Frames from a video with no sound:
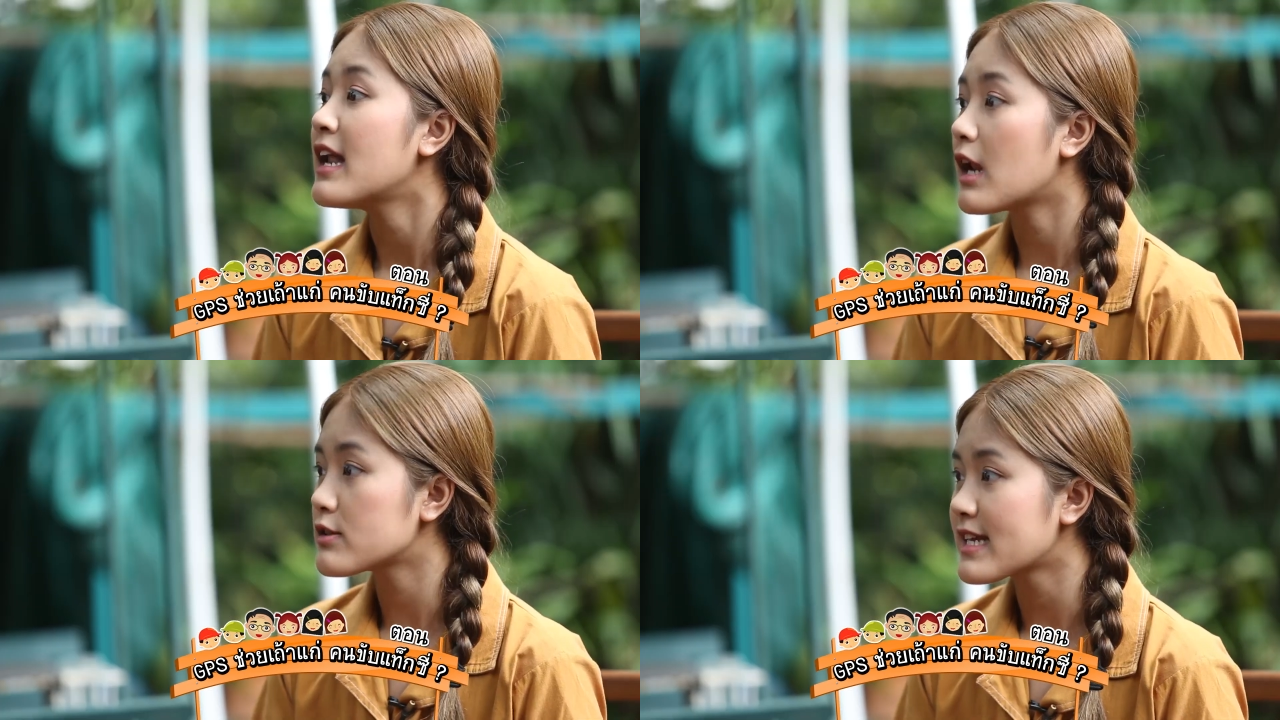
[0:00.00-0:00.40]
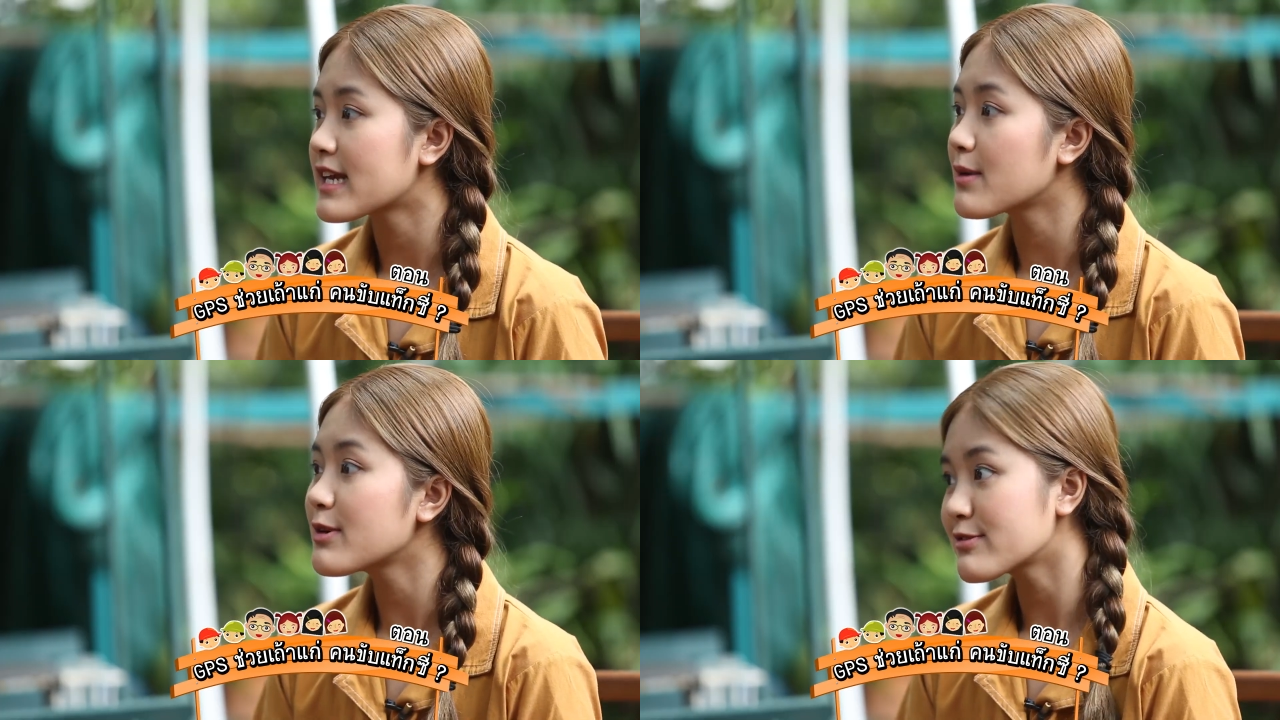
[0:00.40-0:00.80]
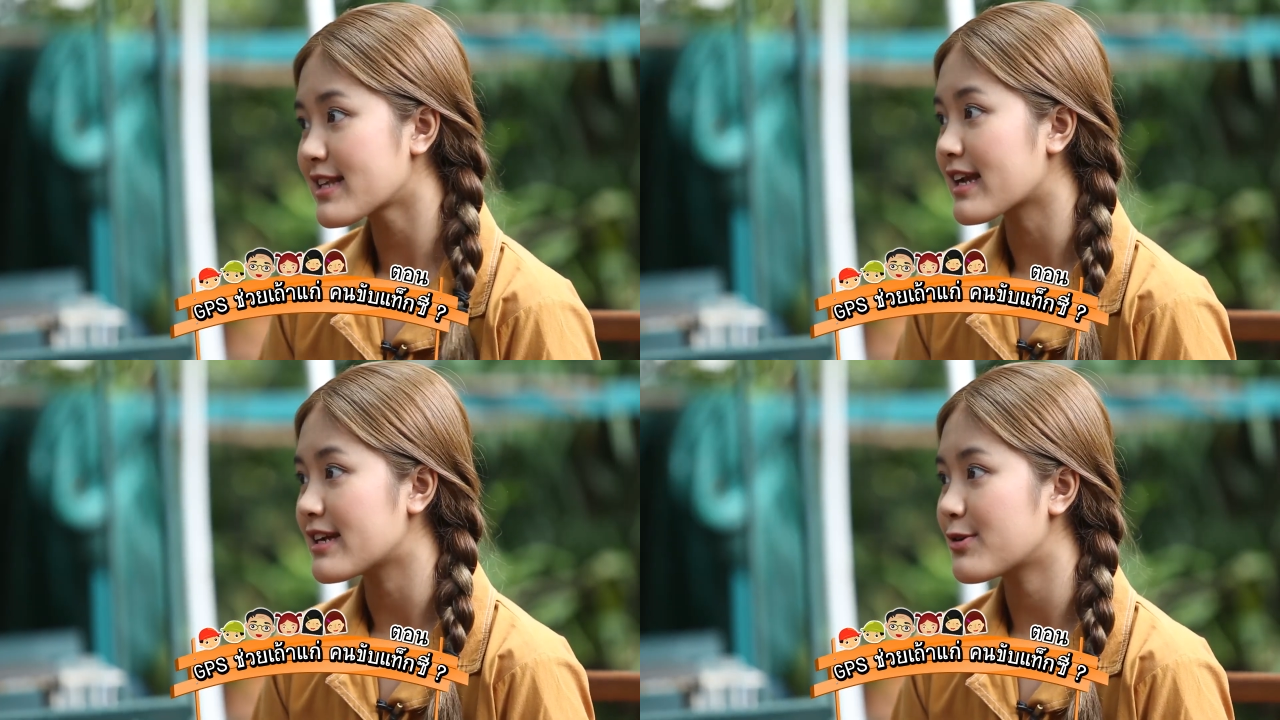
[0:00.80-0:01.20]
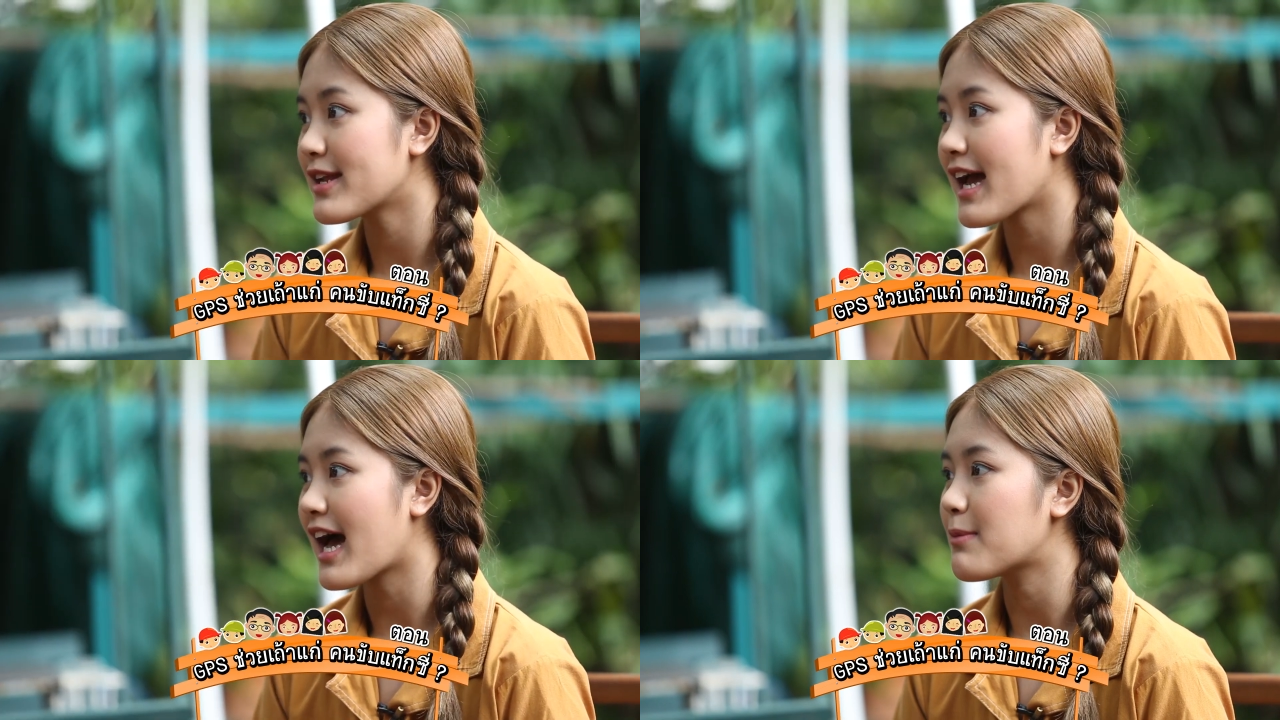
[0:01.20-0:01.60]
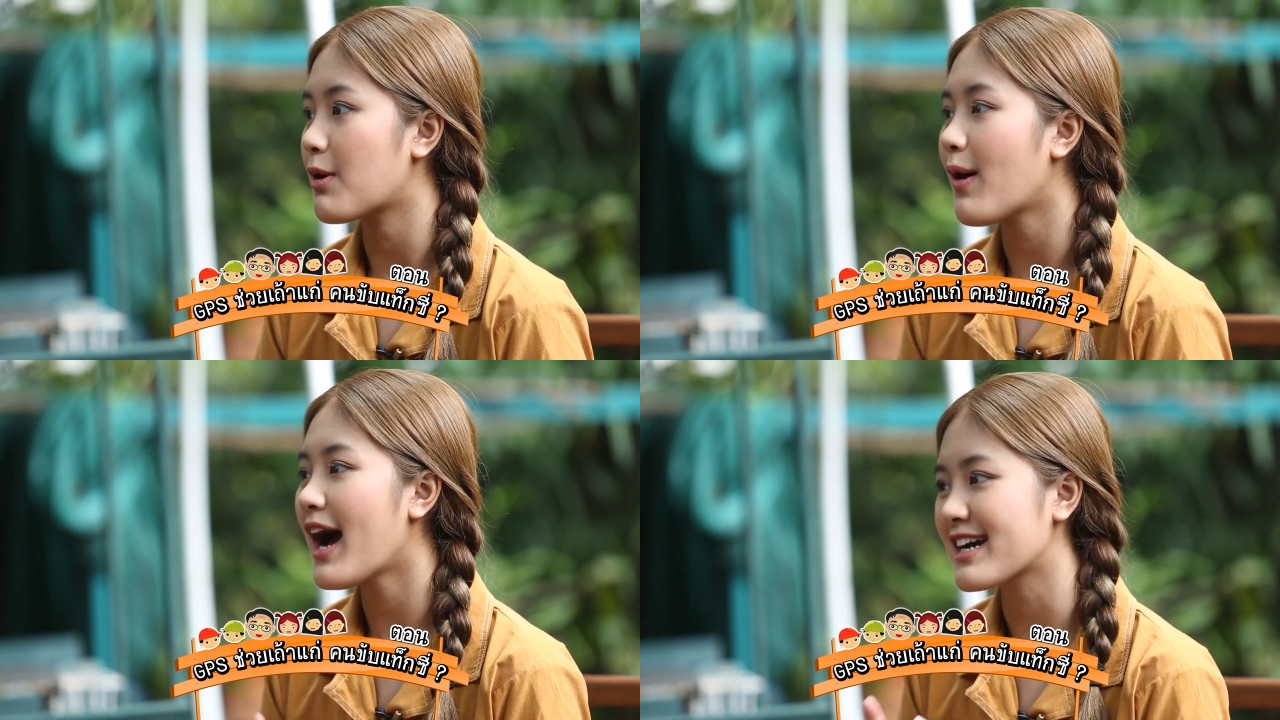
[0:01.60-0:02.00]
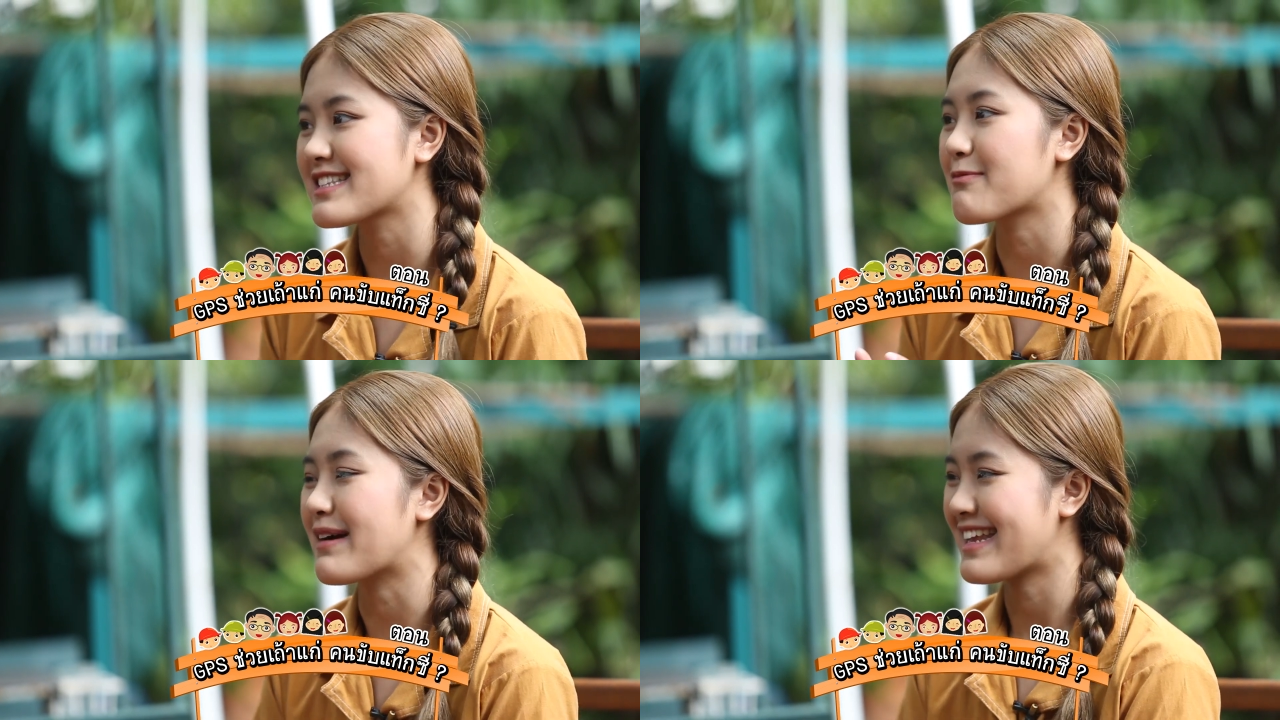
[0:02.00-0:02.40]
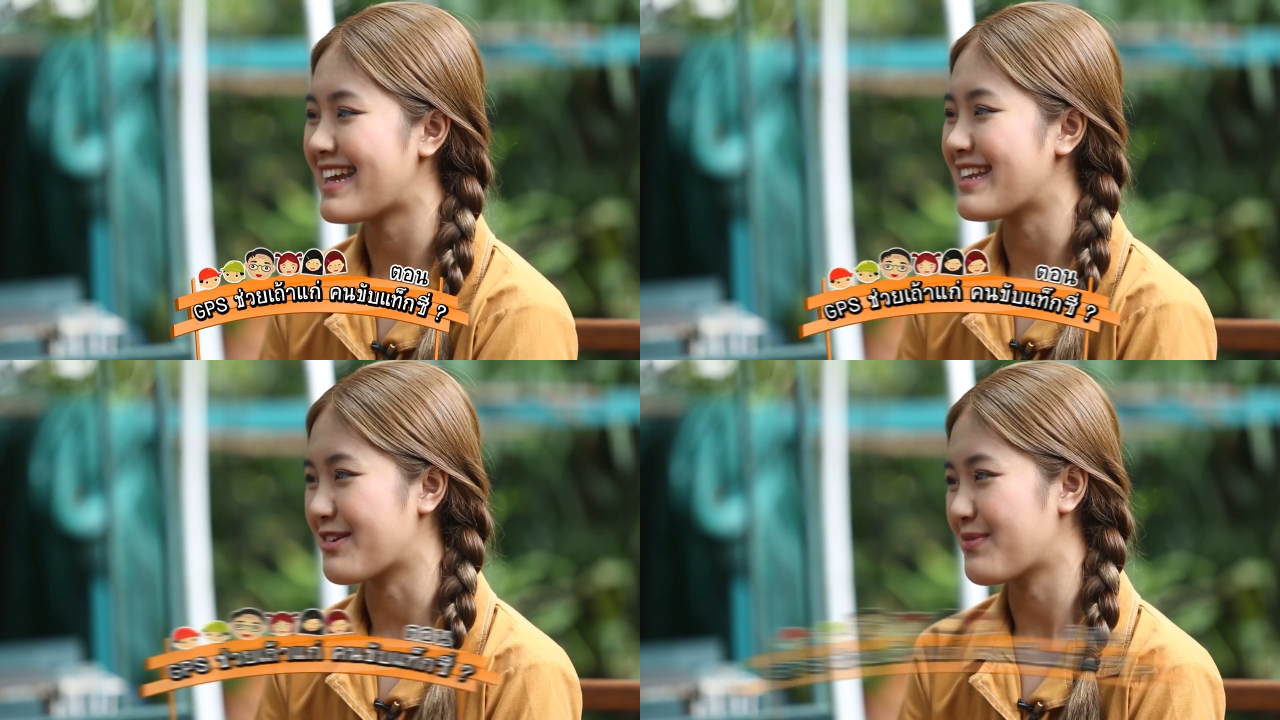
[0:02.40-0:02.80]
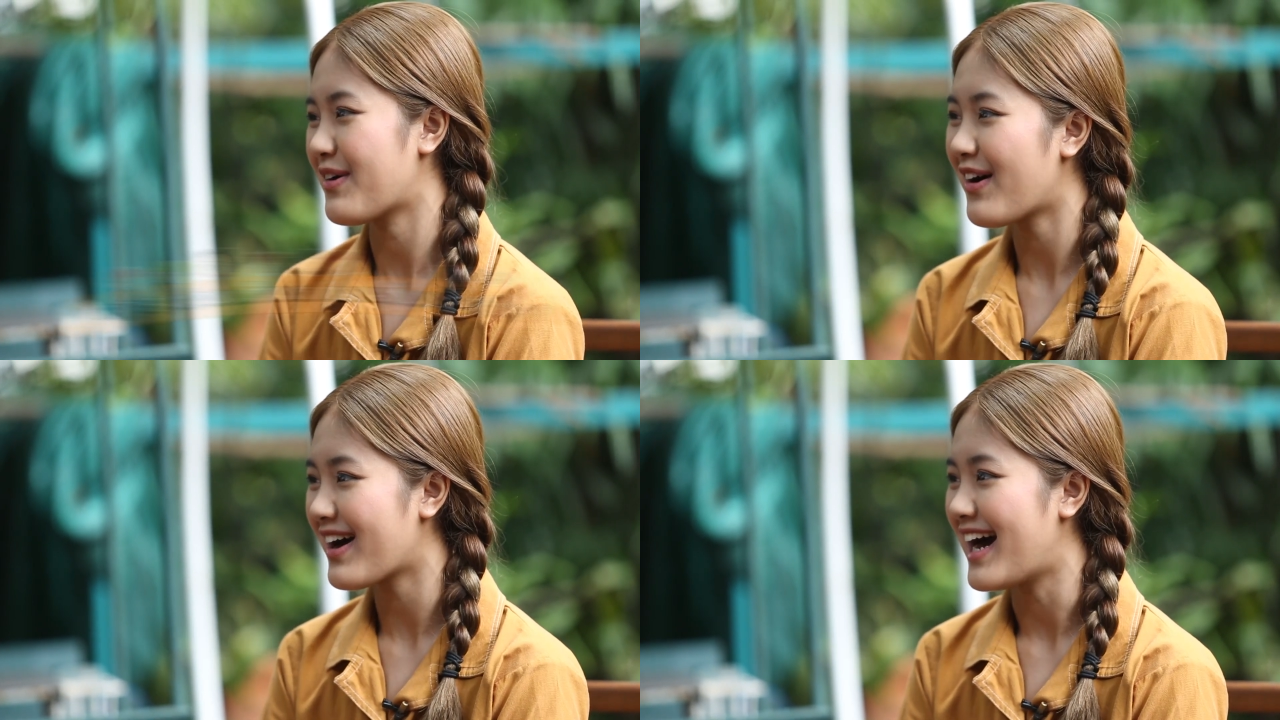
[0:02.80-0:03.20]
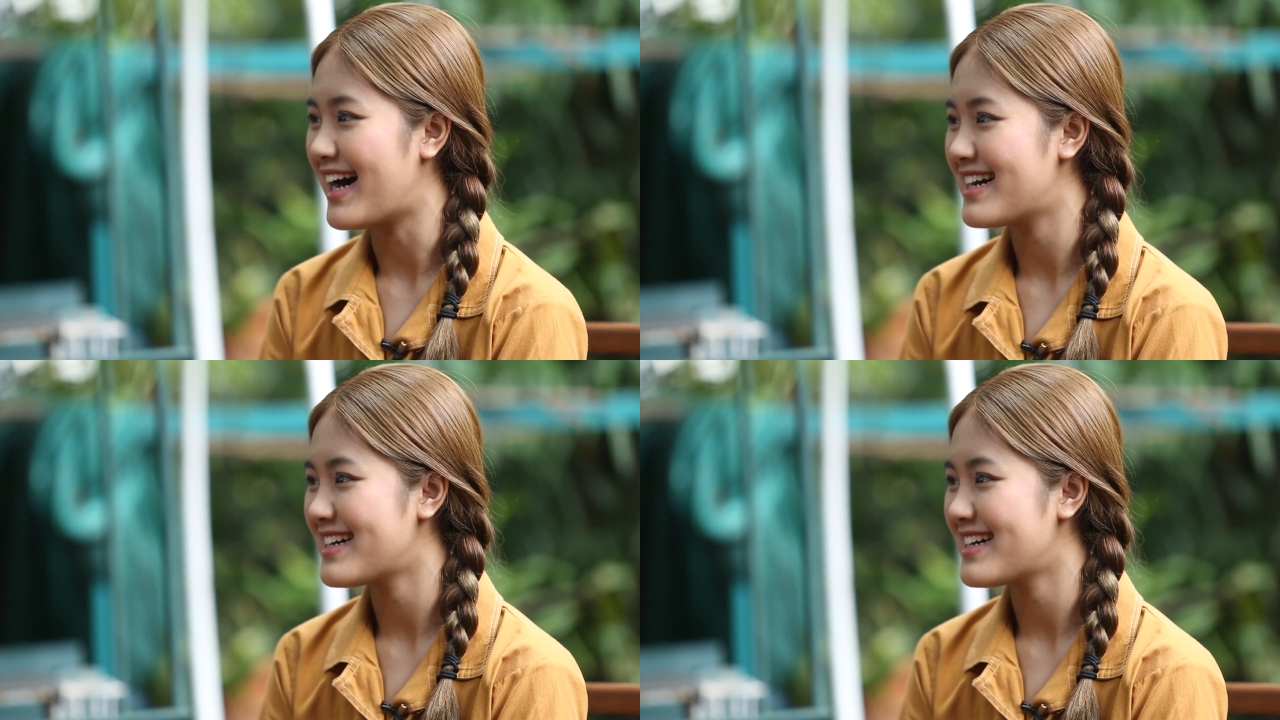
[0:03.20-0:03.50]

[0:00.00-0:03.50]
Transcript: แล้วเจนก็ไม่ต้องจ่ายเงินด้วยนะคะ เพราะว่าหักจากบัตรเครดิตคุณพ่อค่ะ